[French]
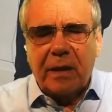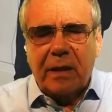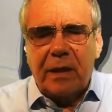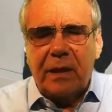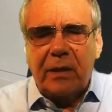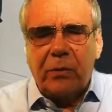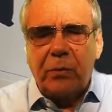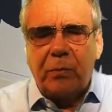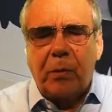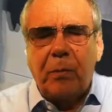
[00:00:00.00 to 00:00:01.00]
Et
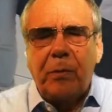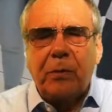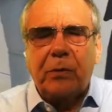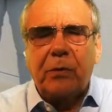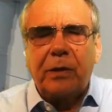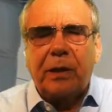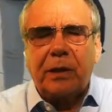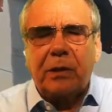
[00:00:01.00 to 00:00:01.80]
nous proposons des